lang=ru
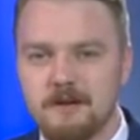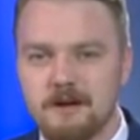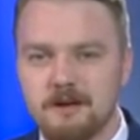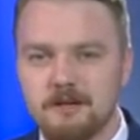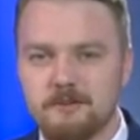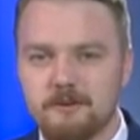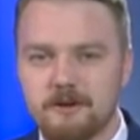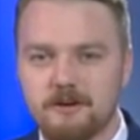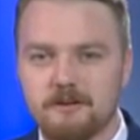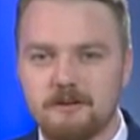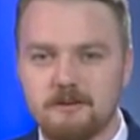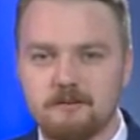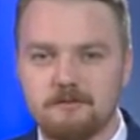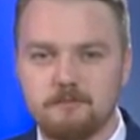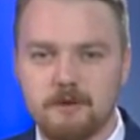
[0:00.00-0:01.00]
Они проходили
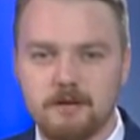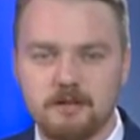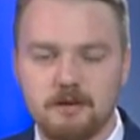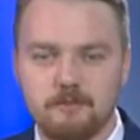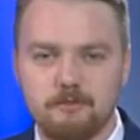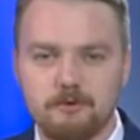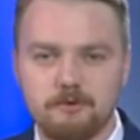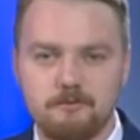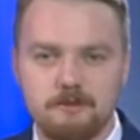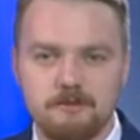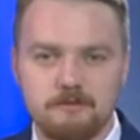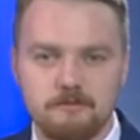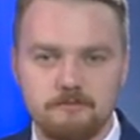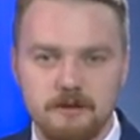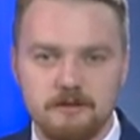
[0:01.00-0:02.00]
с 5 по
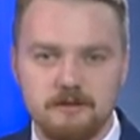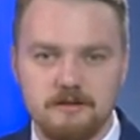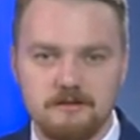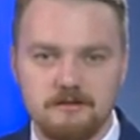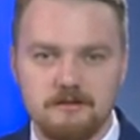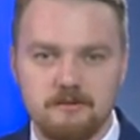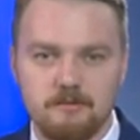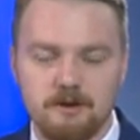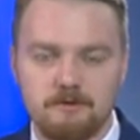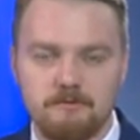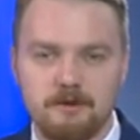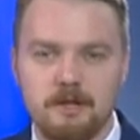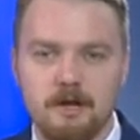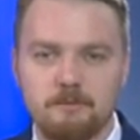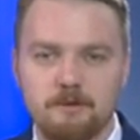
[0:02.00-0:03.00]
25 сентября в
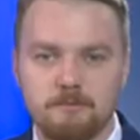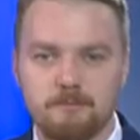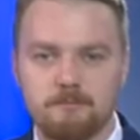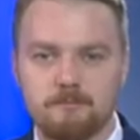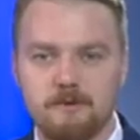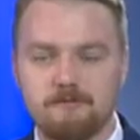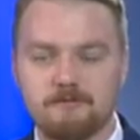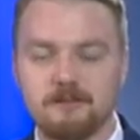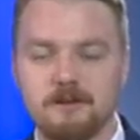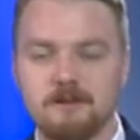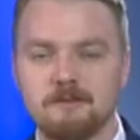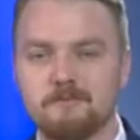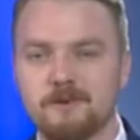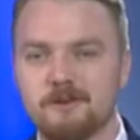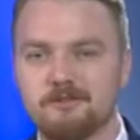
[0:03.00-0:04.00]
Анапе. Павел
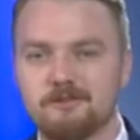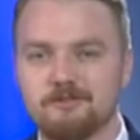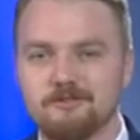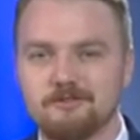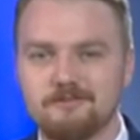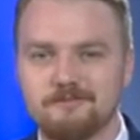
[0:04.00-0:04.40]
Танин продолжит.